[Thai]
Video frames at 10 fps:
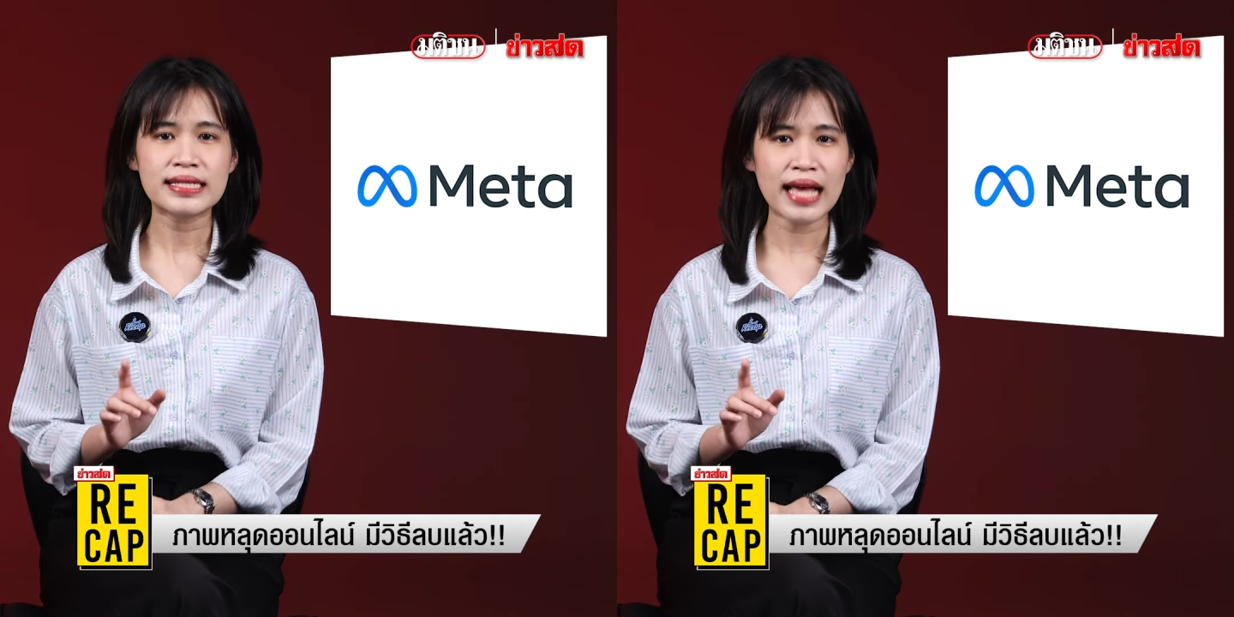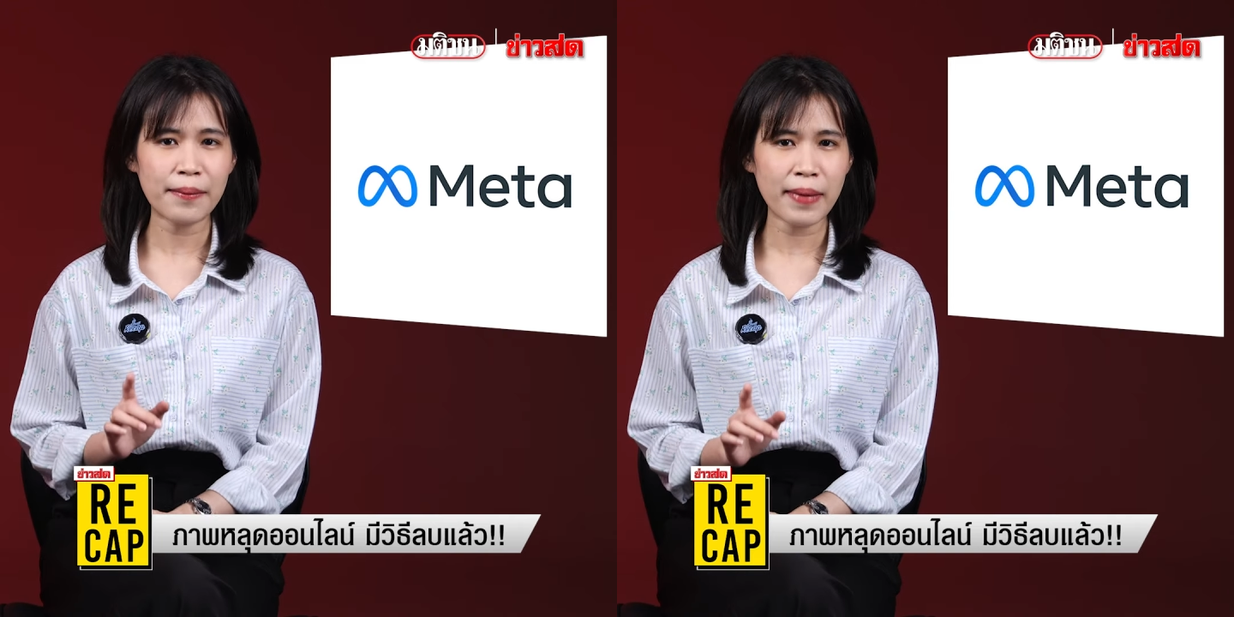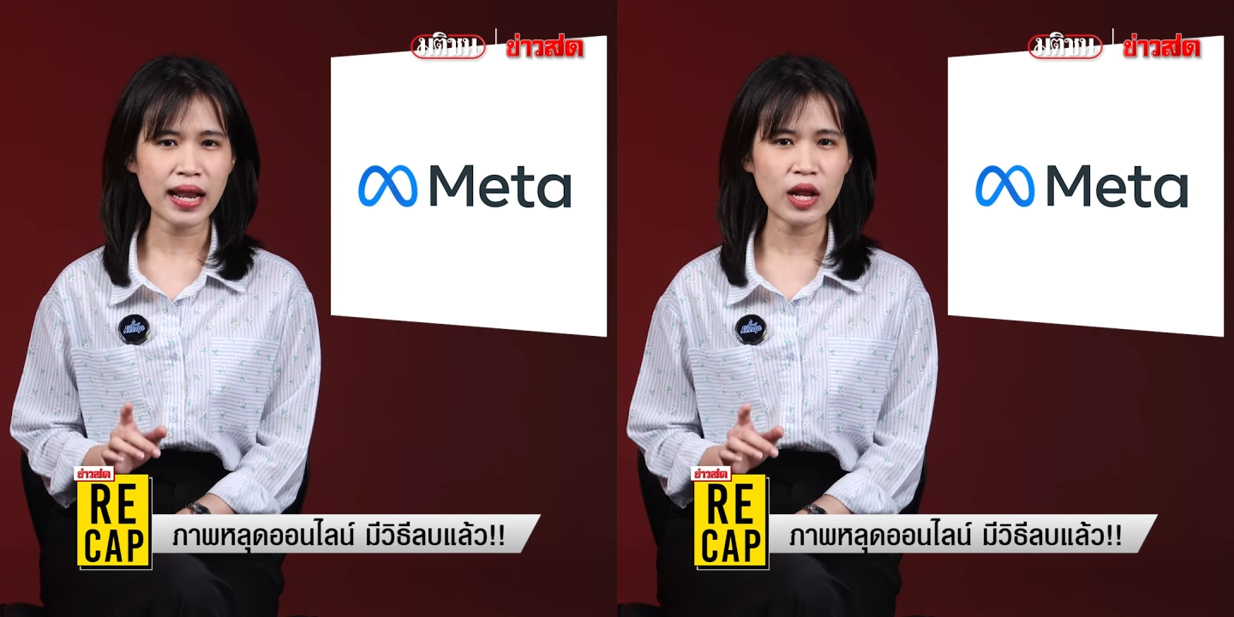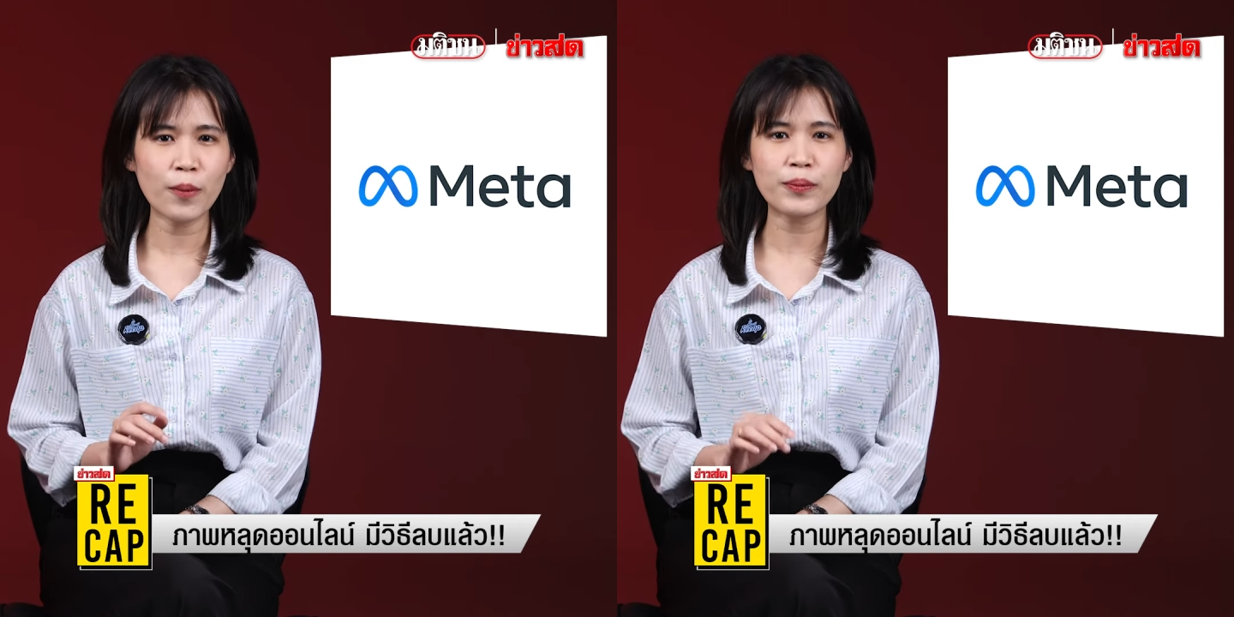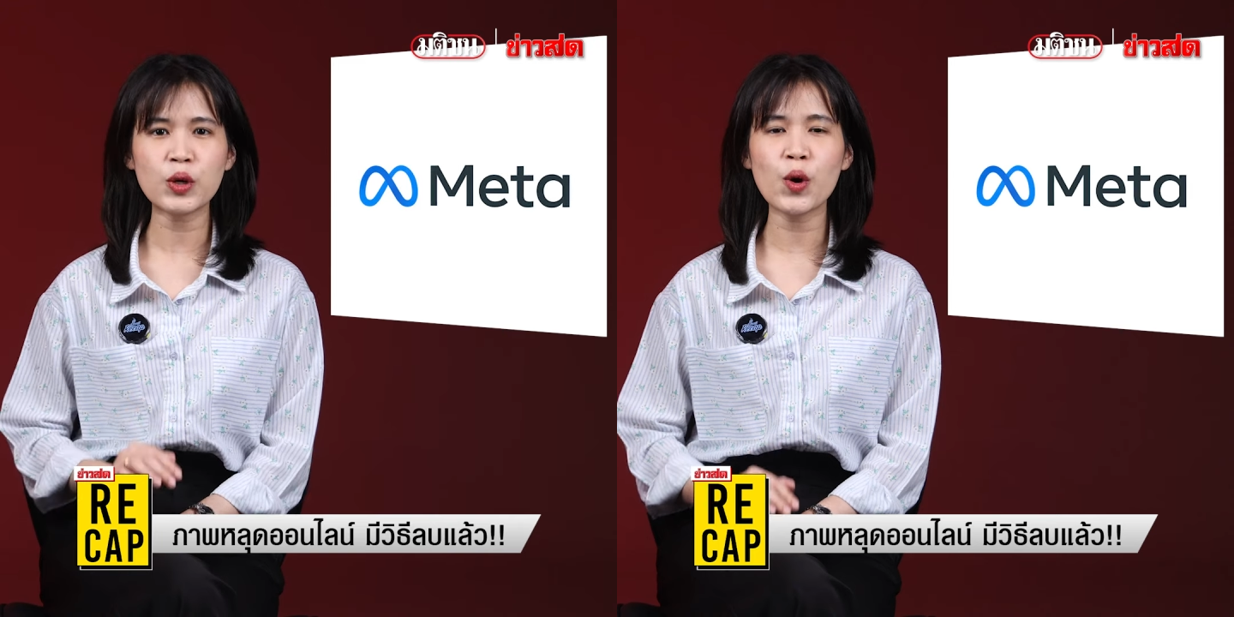สามารถล
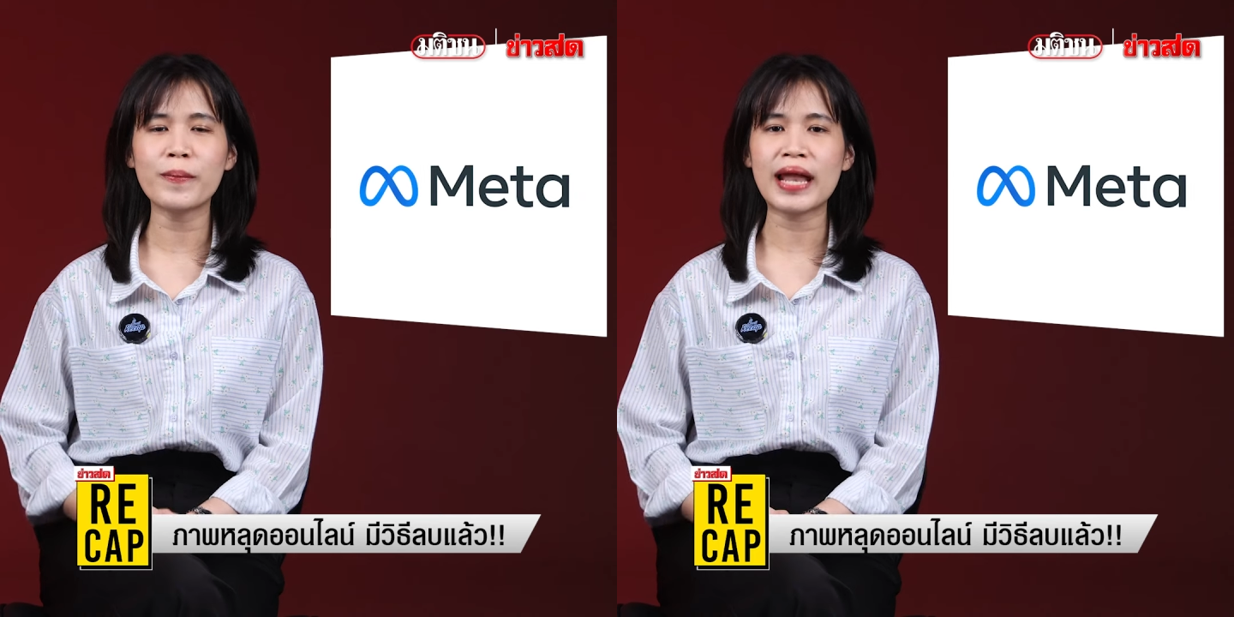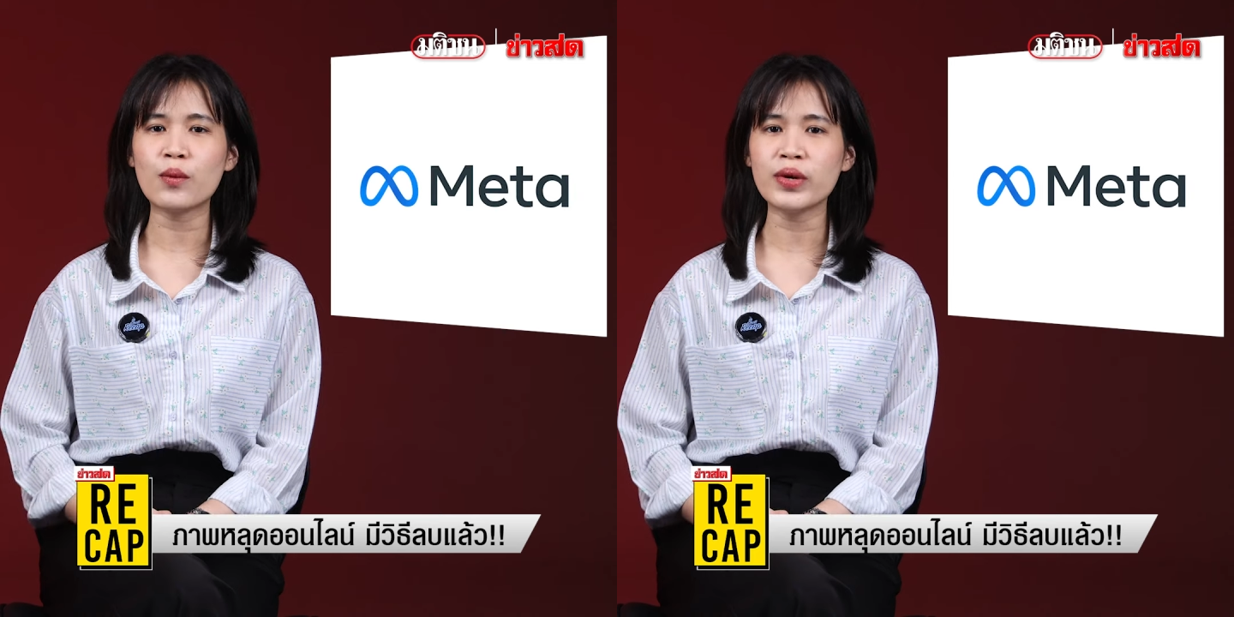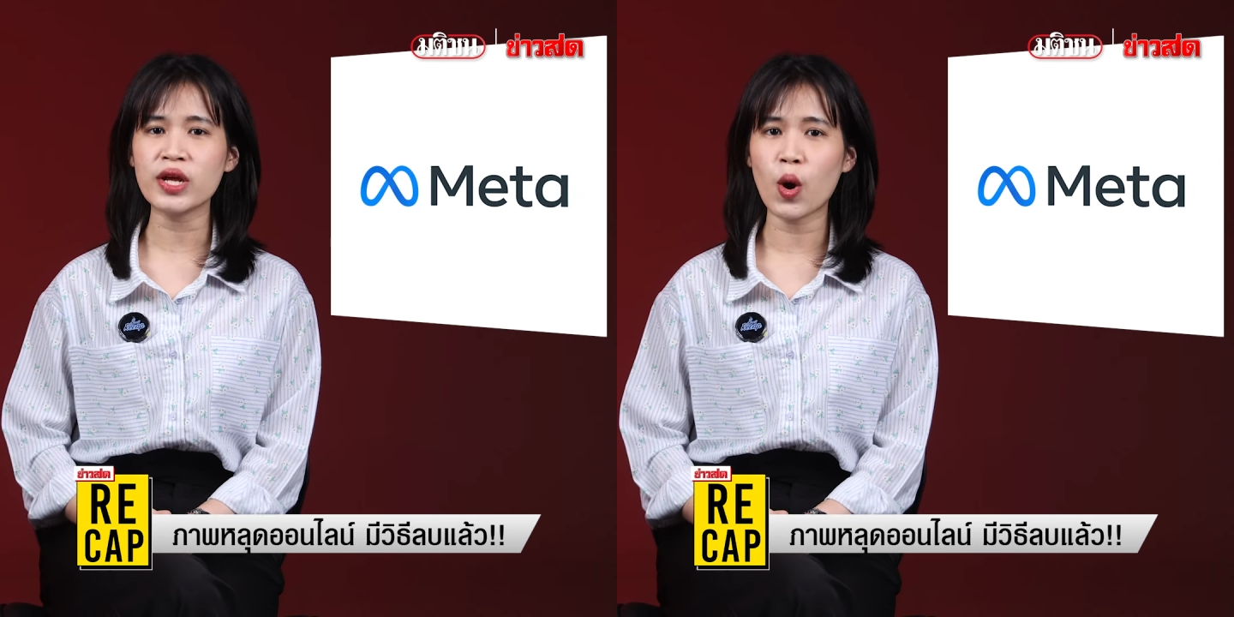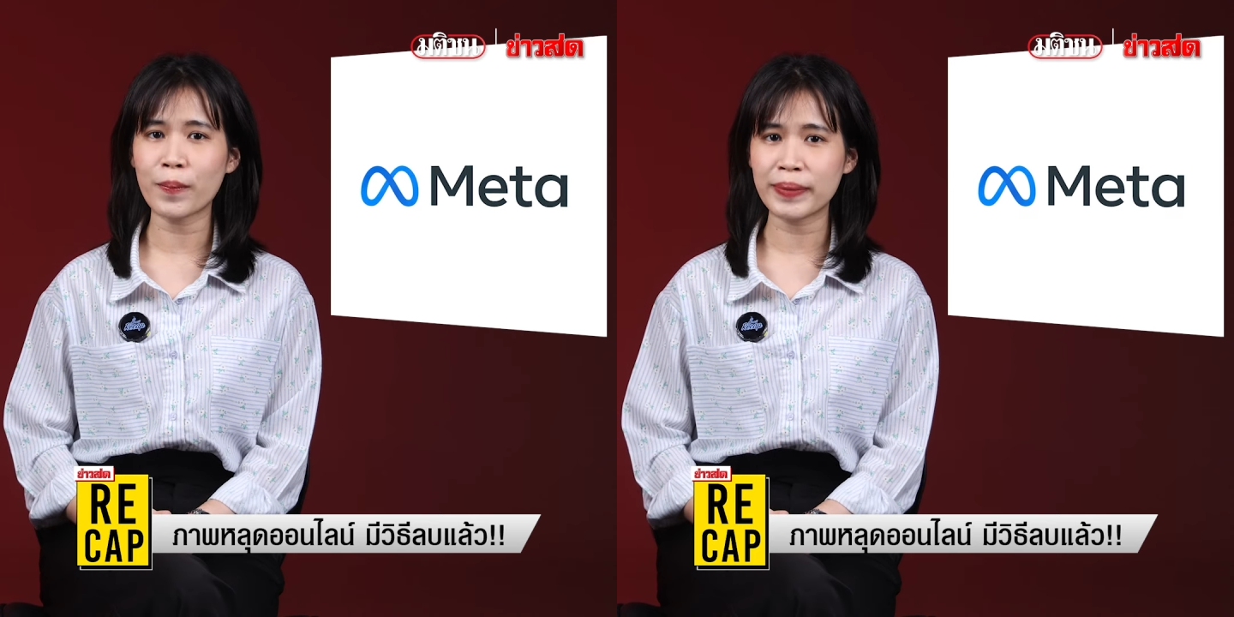บรูปและวิดีโอ